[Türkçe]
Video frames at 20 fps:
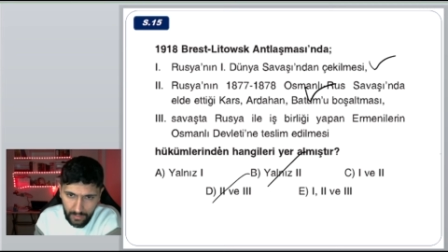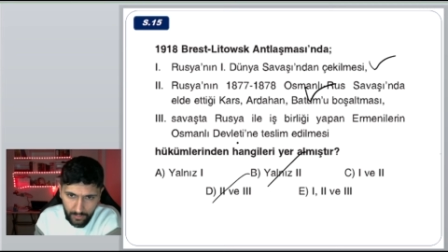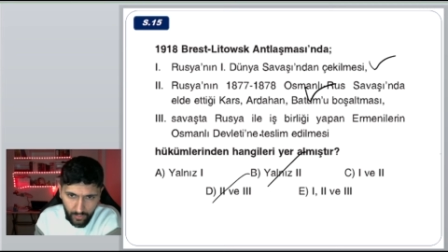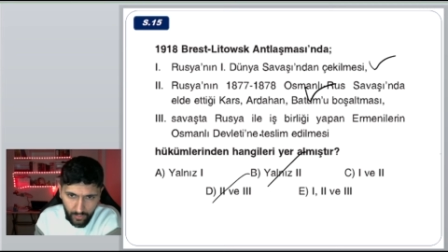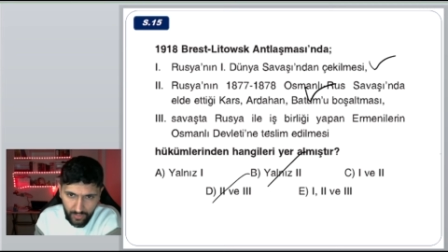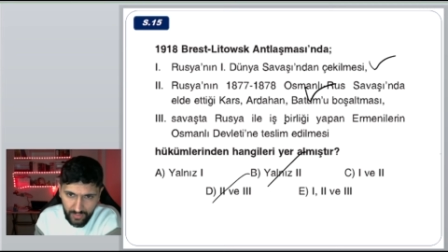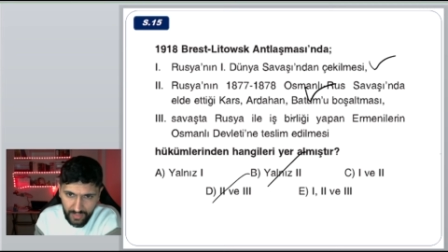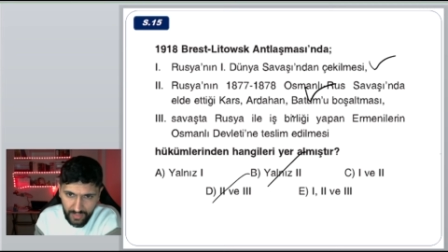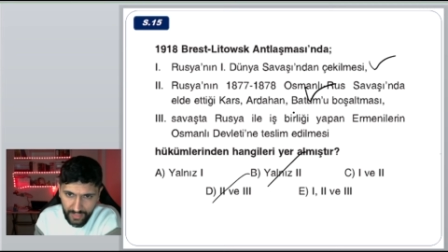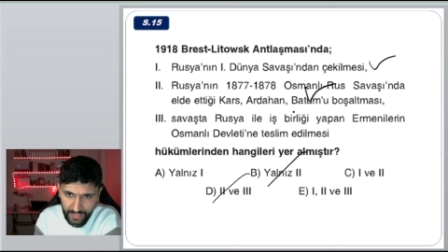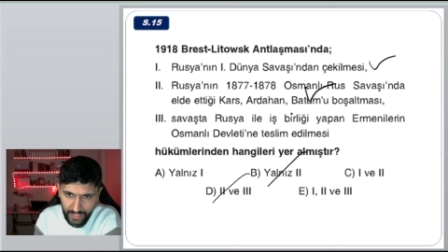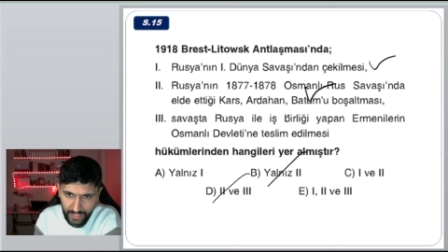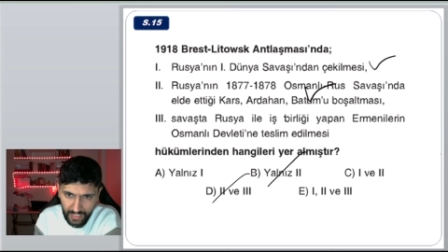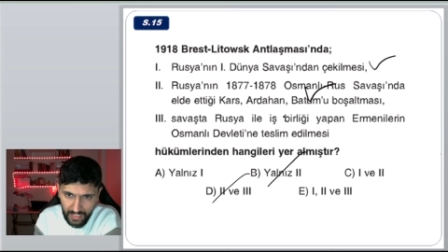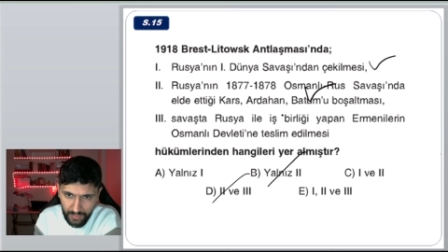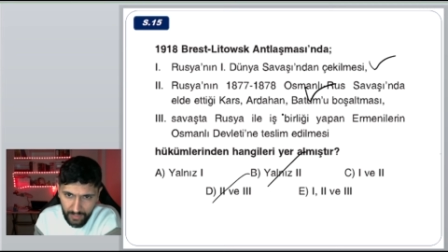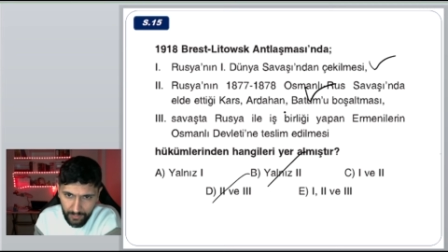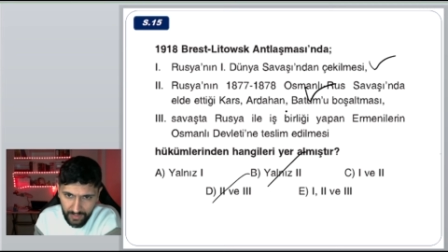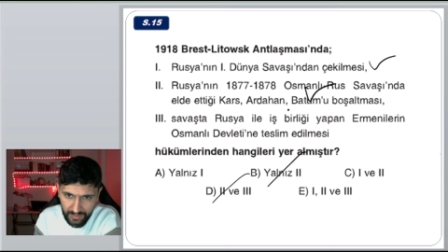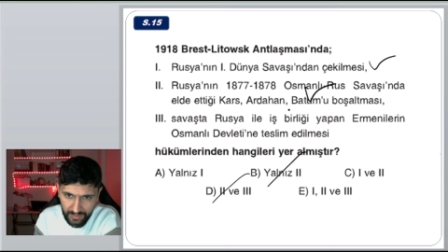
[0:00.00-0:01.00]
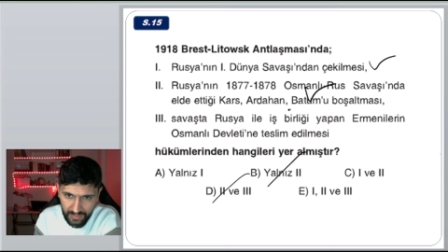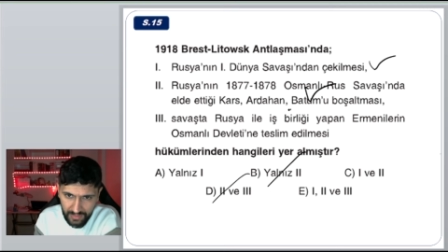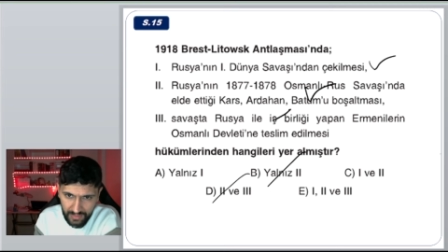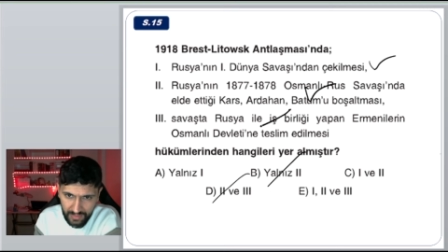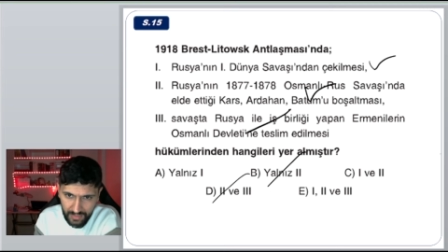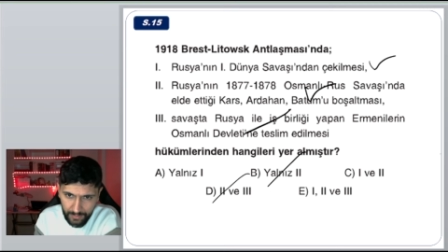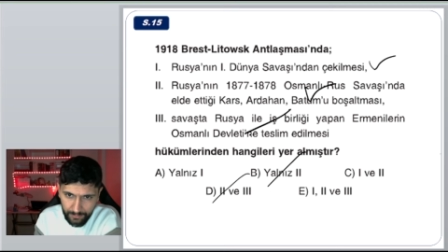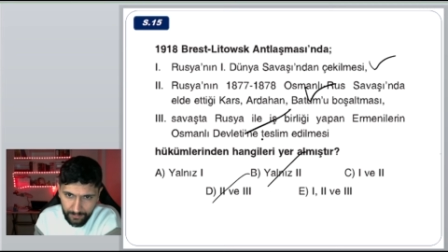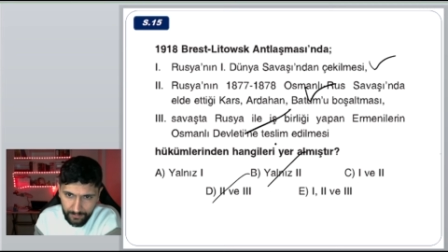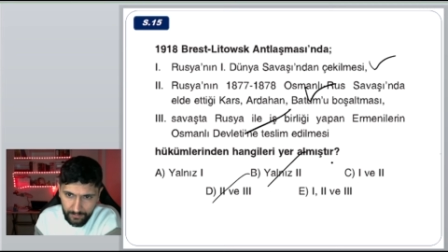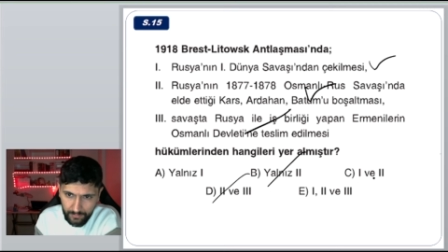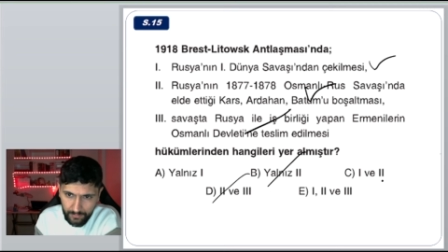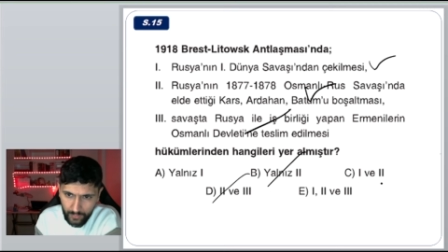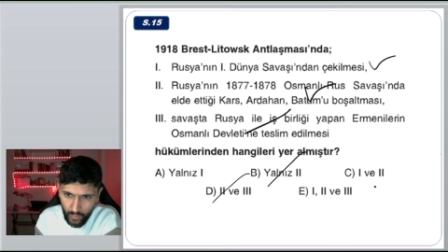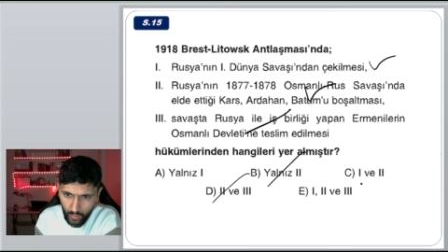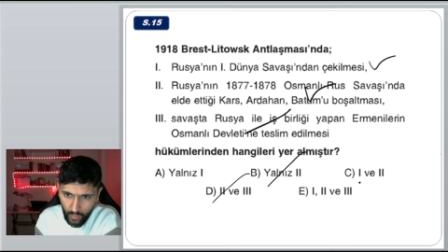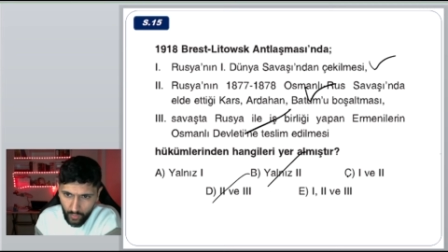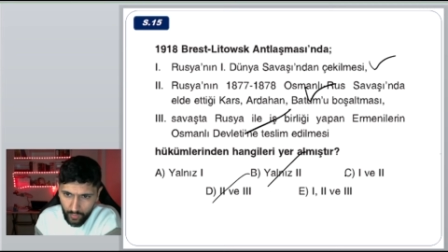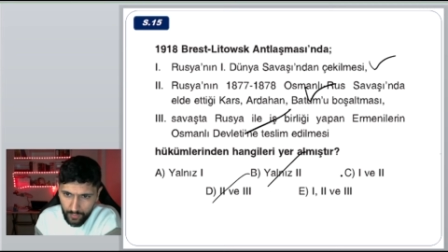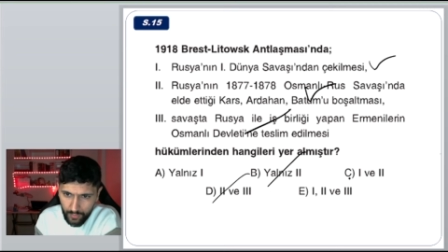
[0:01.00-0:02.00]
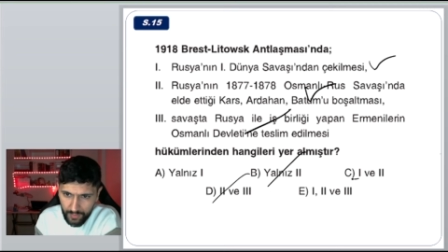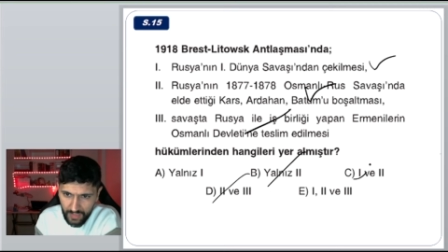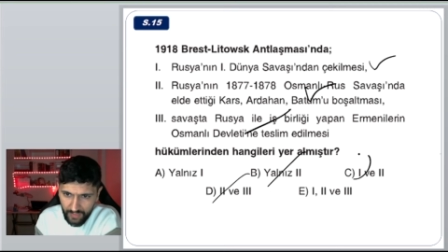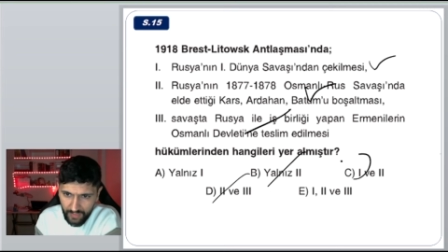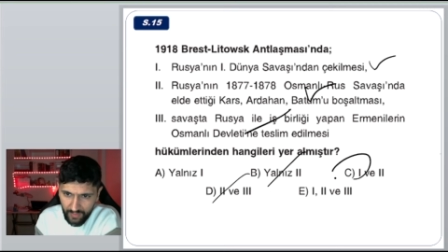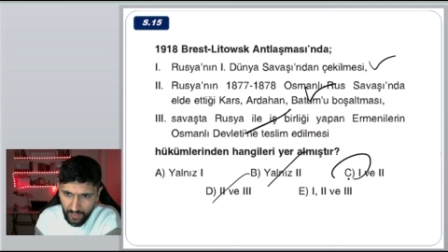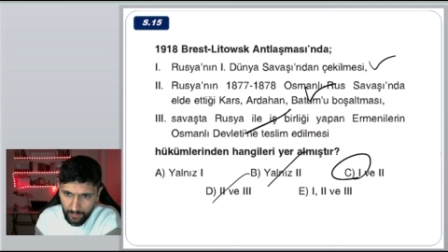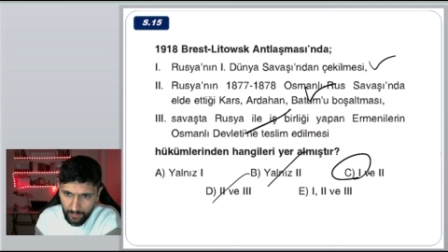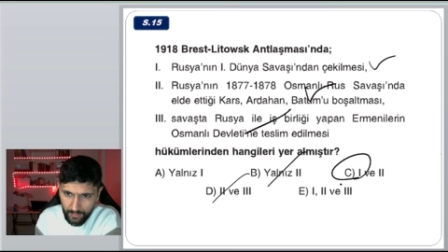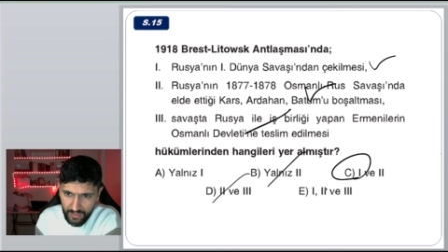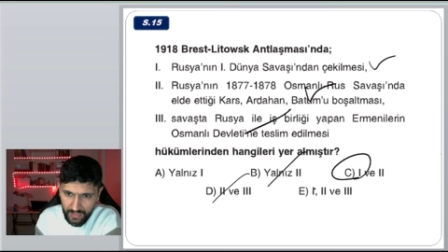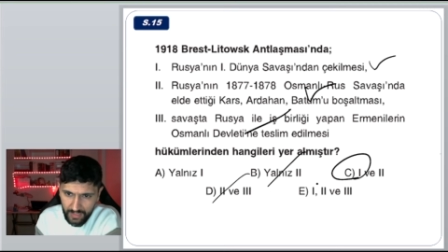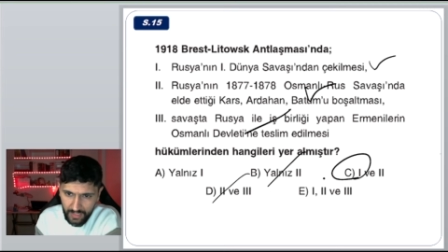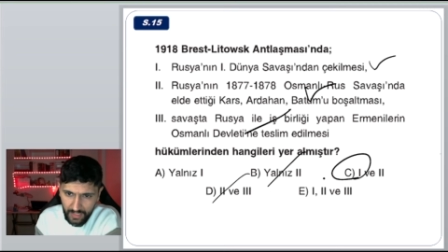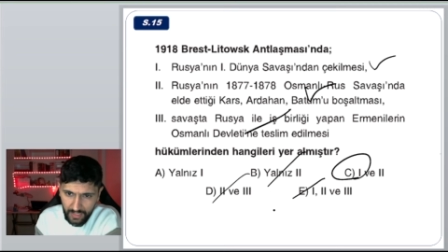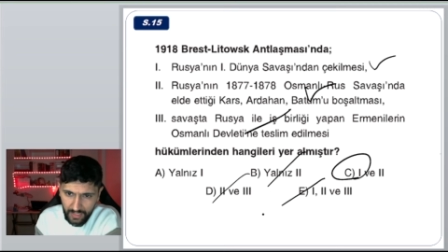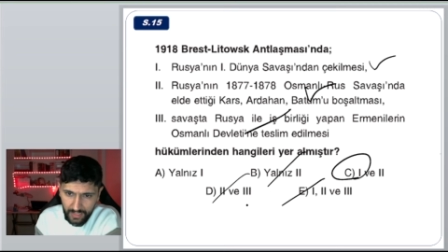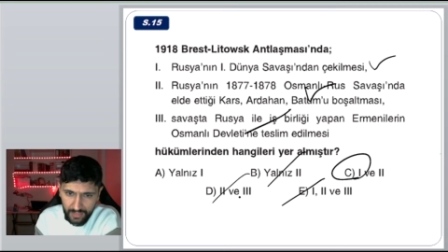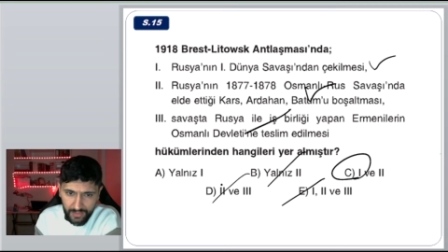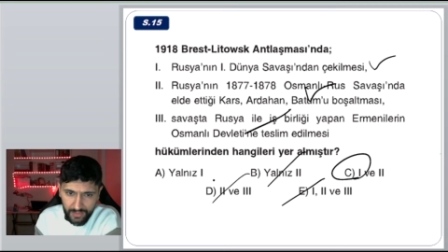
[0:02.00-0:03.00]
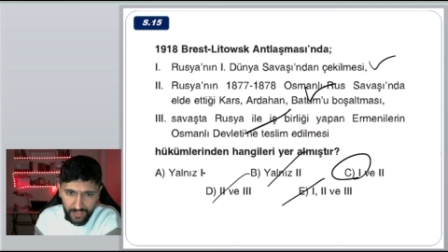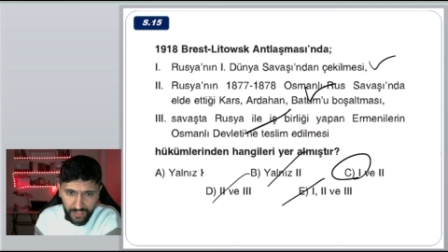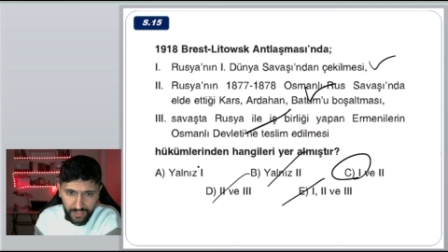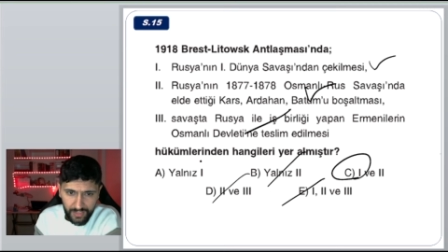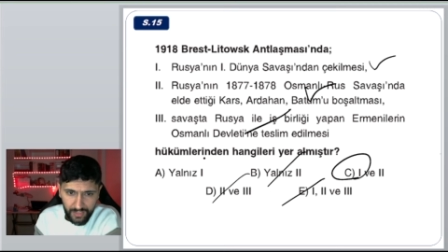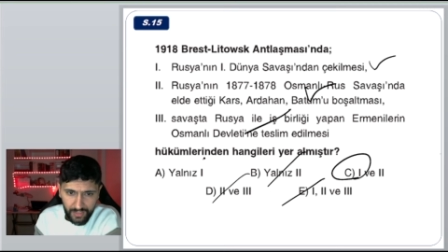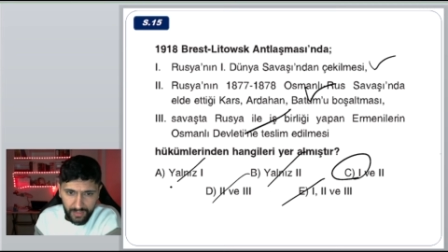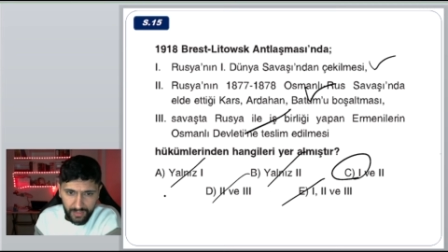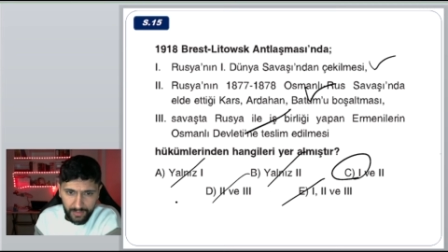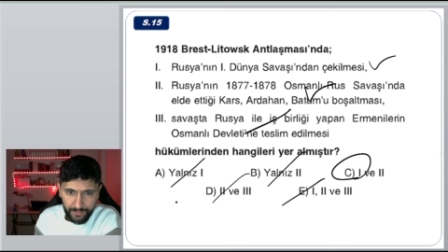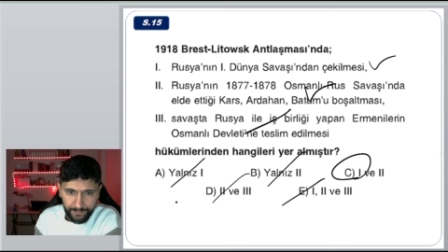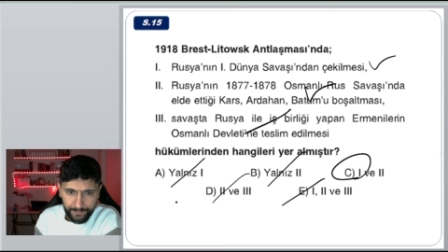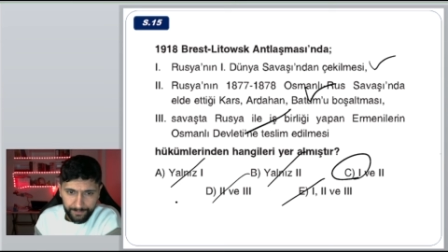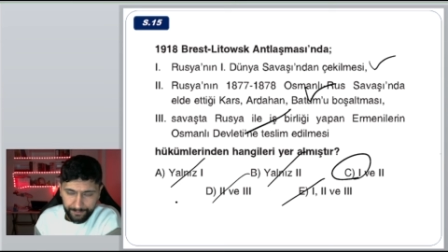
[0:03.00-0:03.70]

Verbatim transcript: O yüzden herhangi bir teslim yok. Cevabımız C şıkkı.